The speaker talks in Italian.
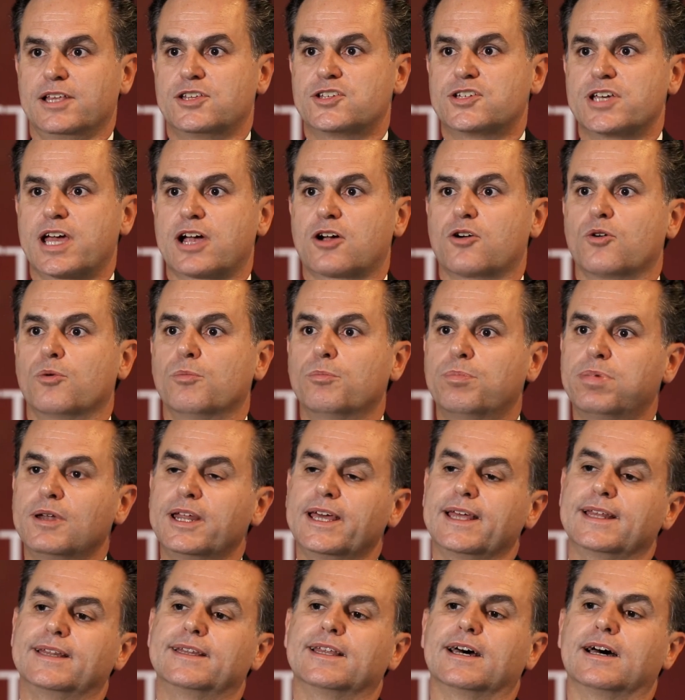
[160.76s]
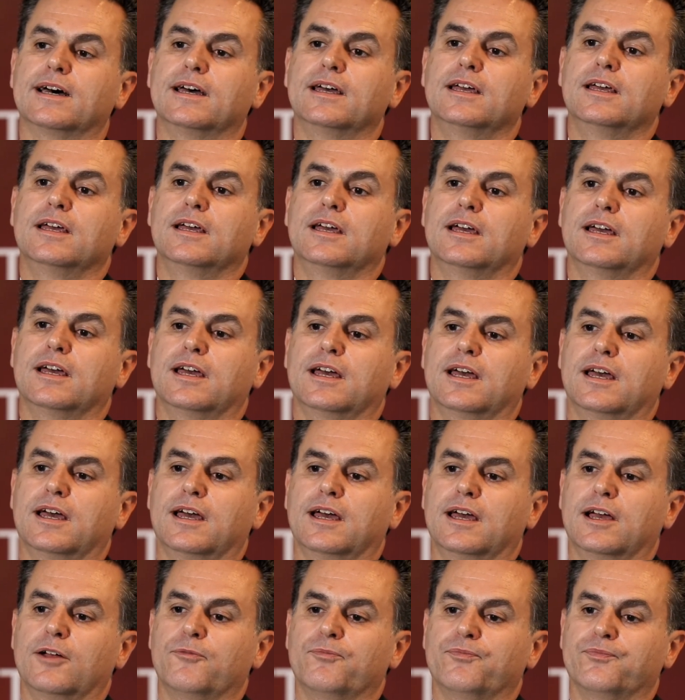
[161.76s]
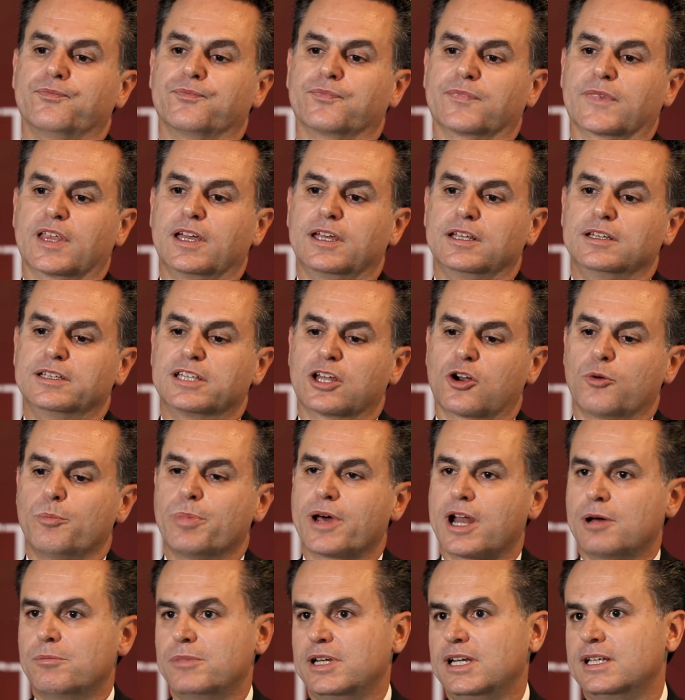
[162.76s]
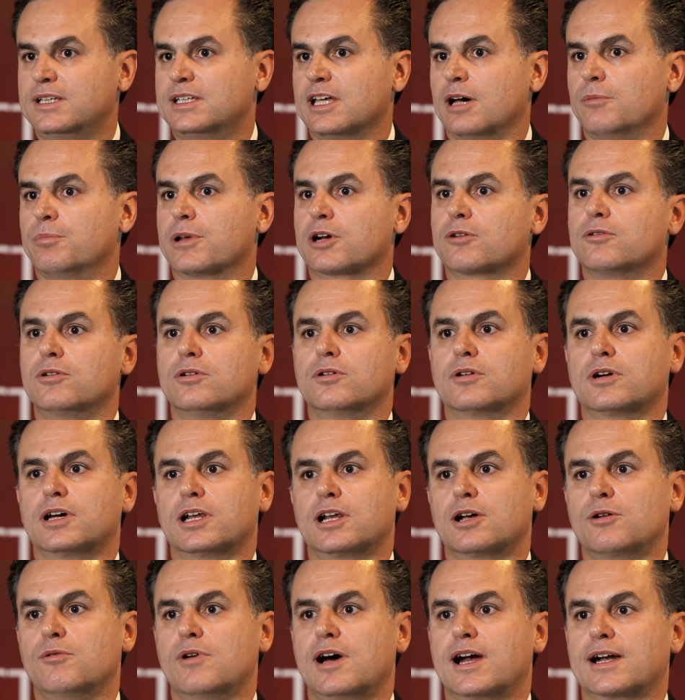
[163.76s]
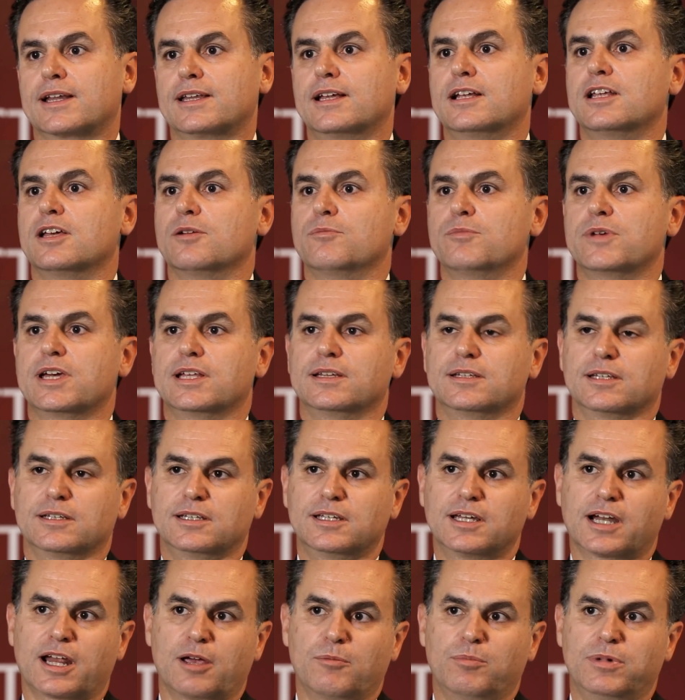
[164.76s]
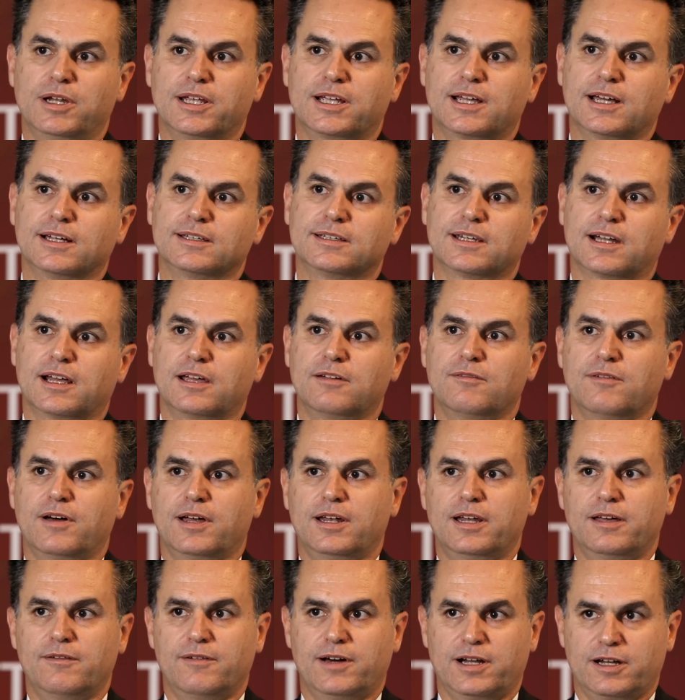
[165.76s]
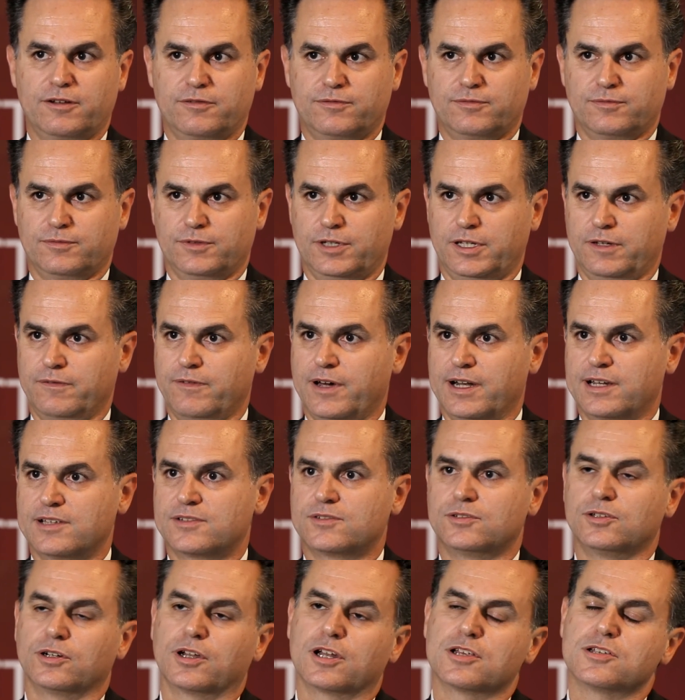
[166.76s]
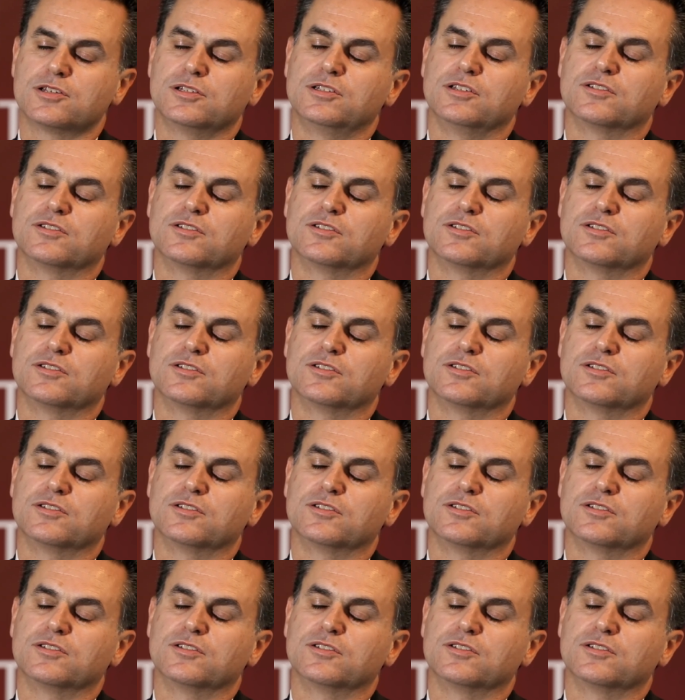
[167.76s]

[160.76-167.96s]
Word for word: e c'è completa ehm, interoperabilità per quello che riguarda gli ambienti di replica tra i, va vari, i vari storage